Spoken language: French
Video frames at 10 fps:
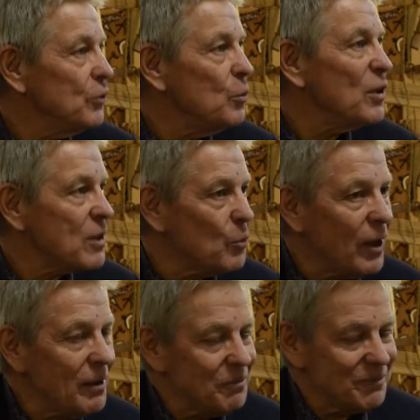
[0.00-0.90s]
de moins en
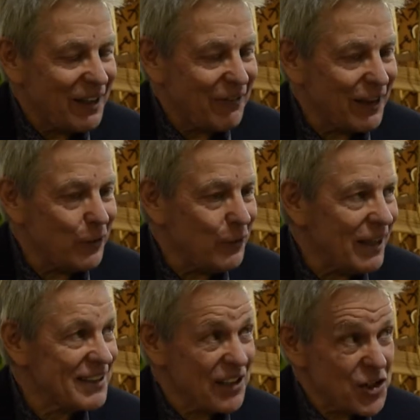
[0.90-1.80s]
moins, avec
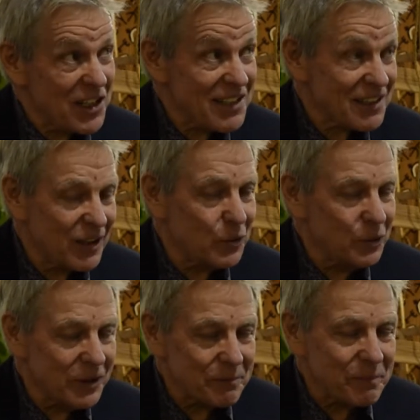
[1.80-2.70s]
la sécheresse qui
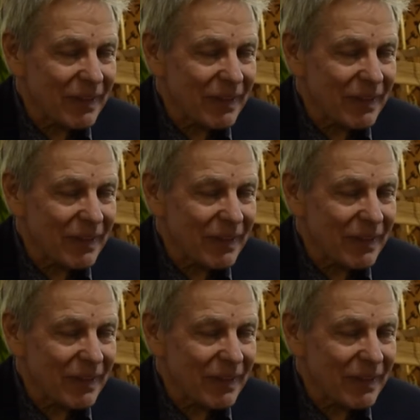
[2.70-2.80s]
court